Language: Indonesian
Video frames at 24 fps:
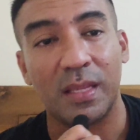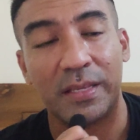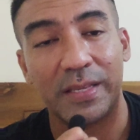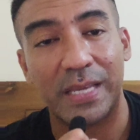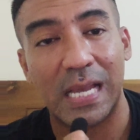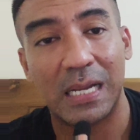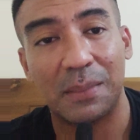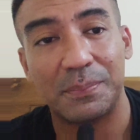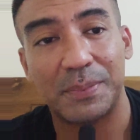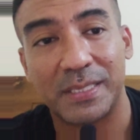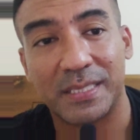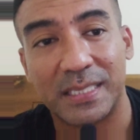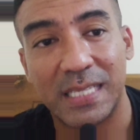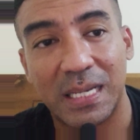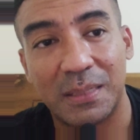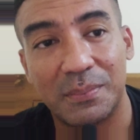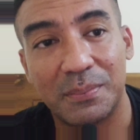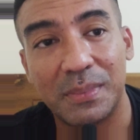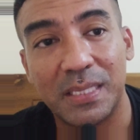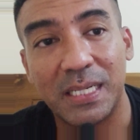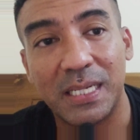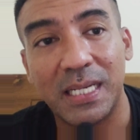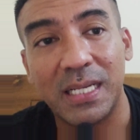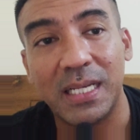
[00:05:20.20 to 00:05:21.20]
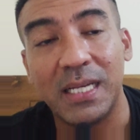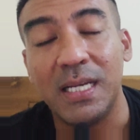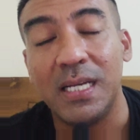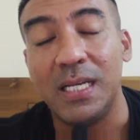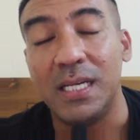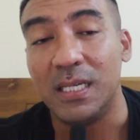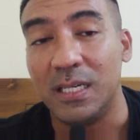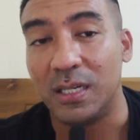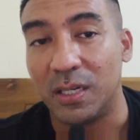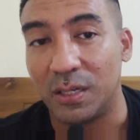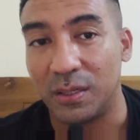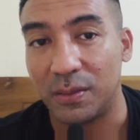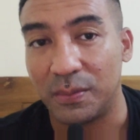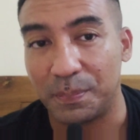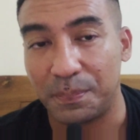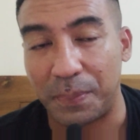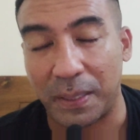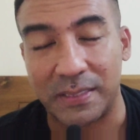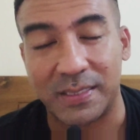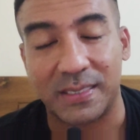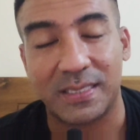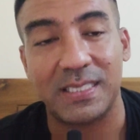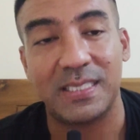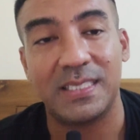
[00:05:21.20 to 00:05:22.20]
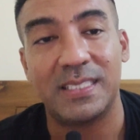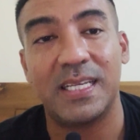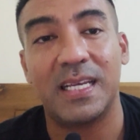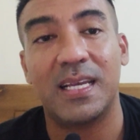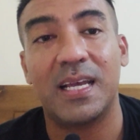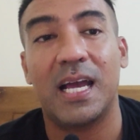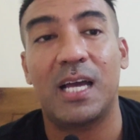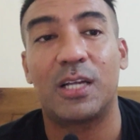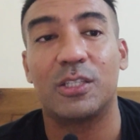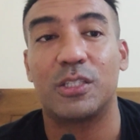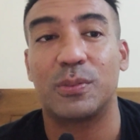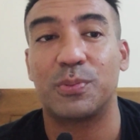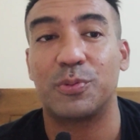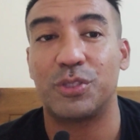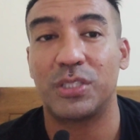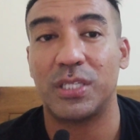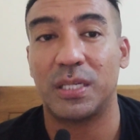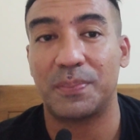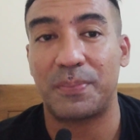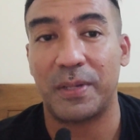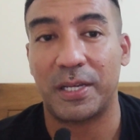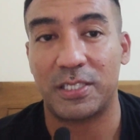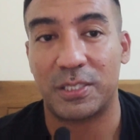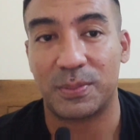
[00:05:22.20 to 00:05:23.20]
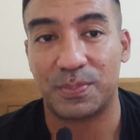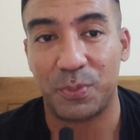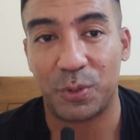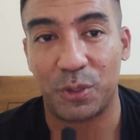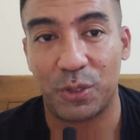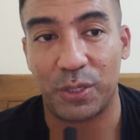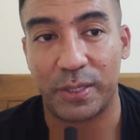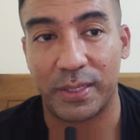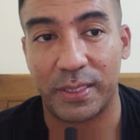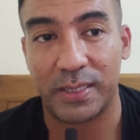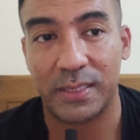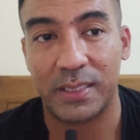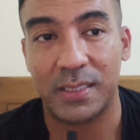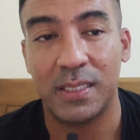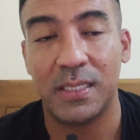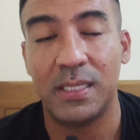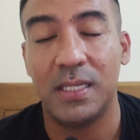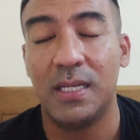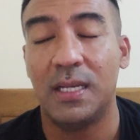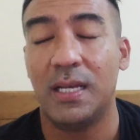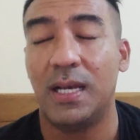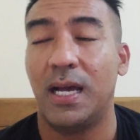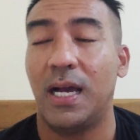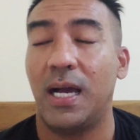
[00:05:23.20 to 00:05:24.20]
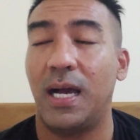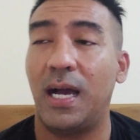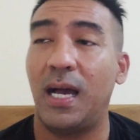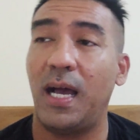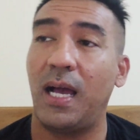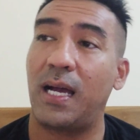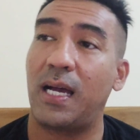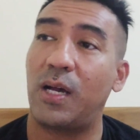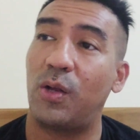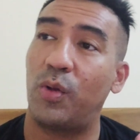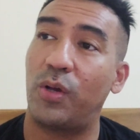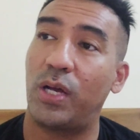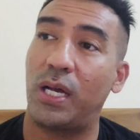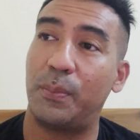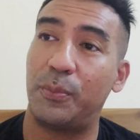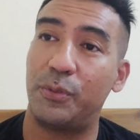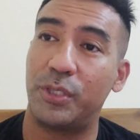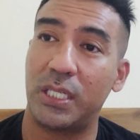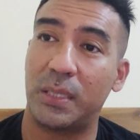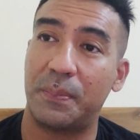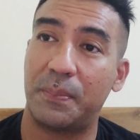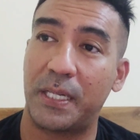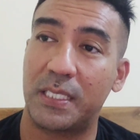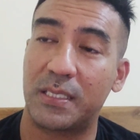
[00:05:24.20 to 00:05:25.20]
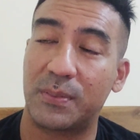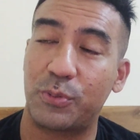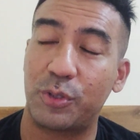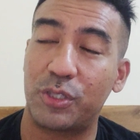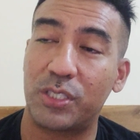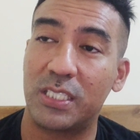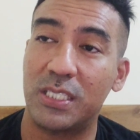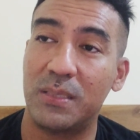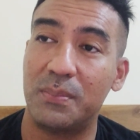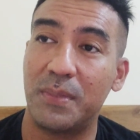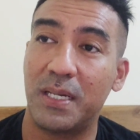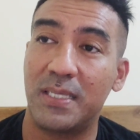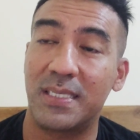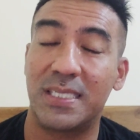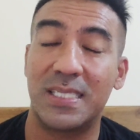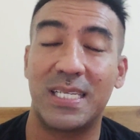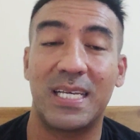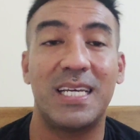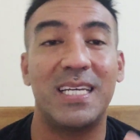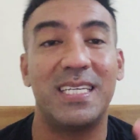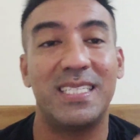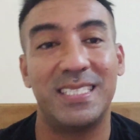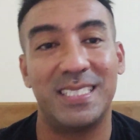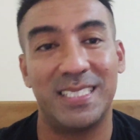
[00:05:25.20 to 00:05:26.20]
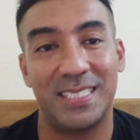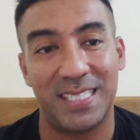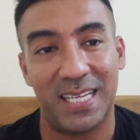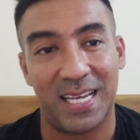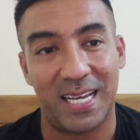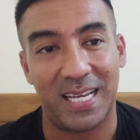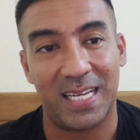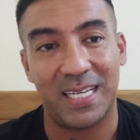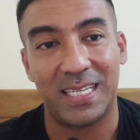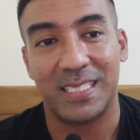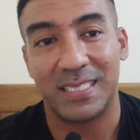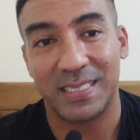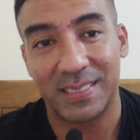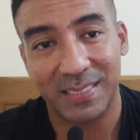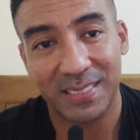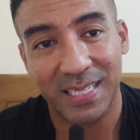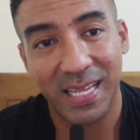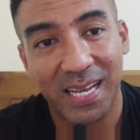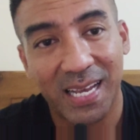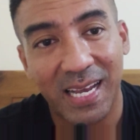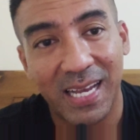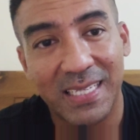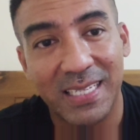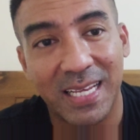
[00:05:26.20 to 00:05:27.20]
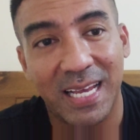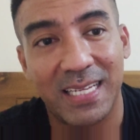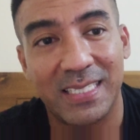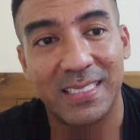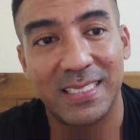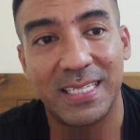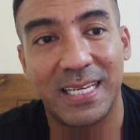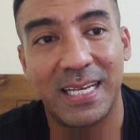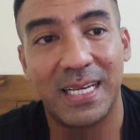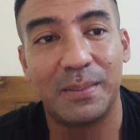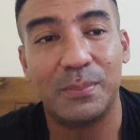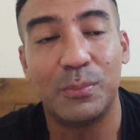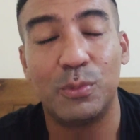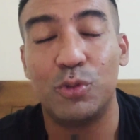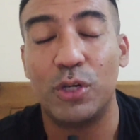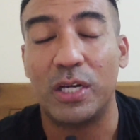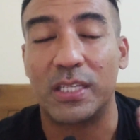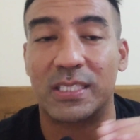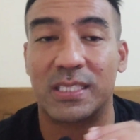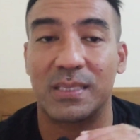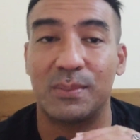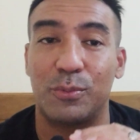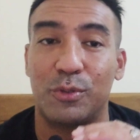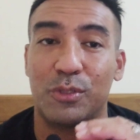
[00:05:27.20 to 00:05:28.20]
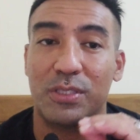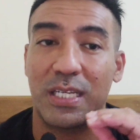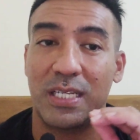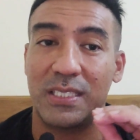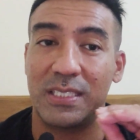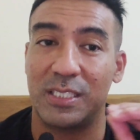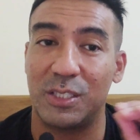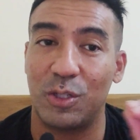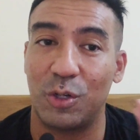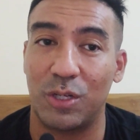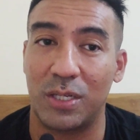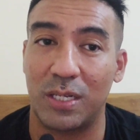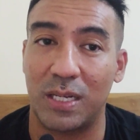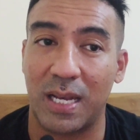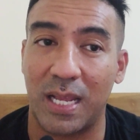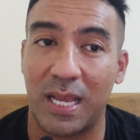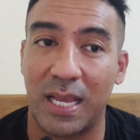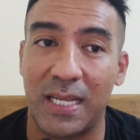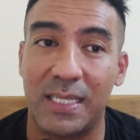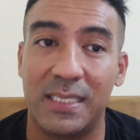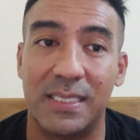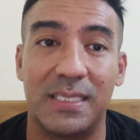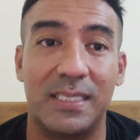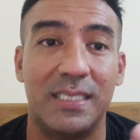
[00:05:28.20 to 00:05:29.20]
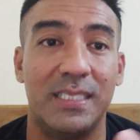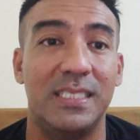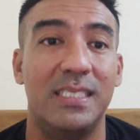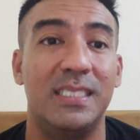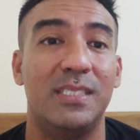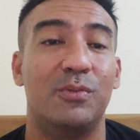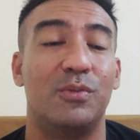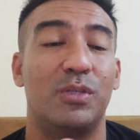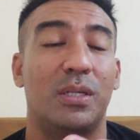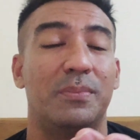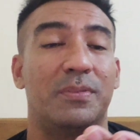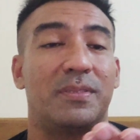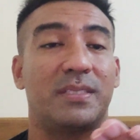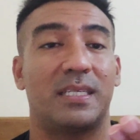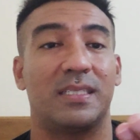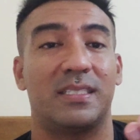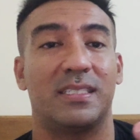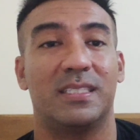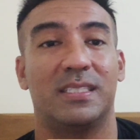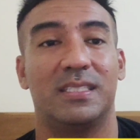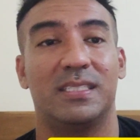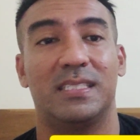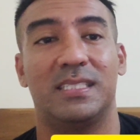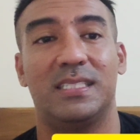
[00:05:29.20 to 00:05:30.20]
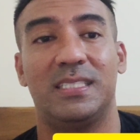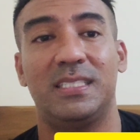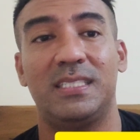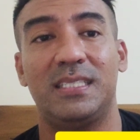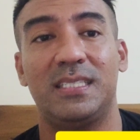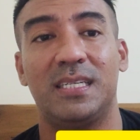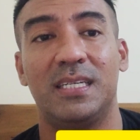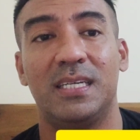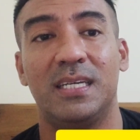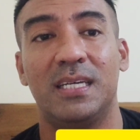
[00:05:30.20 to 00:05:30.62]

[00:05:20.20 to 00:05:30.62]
Yang pertama, pastinya harus punya paspor. A, kalau nggak punya paspor gimana? Ya, silahkan Anda buat temu janji online di website ini.